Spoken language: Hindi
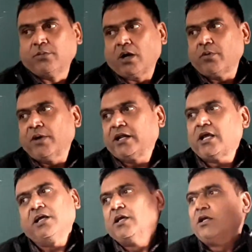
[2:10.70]
दिमाग में बैठ
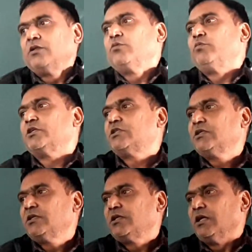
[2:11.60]
गई बस
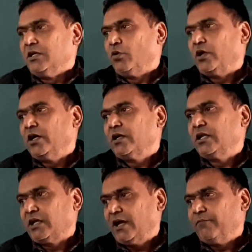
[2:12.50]
क्लियर हो गया
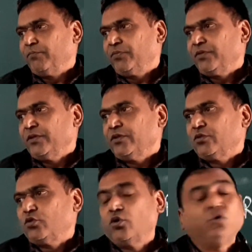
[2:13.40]
ठीक है
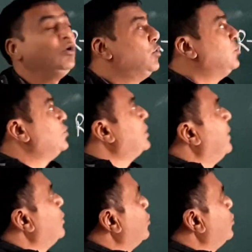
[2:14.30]
तो उसके बाद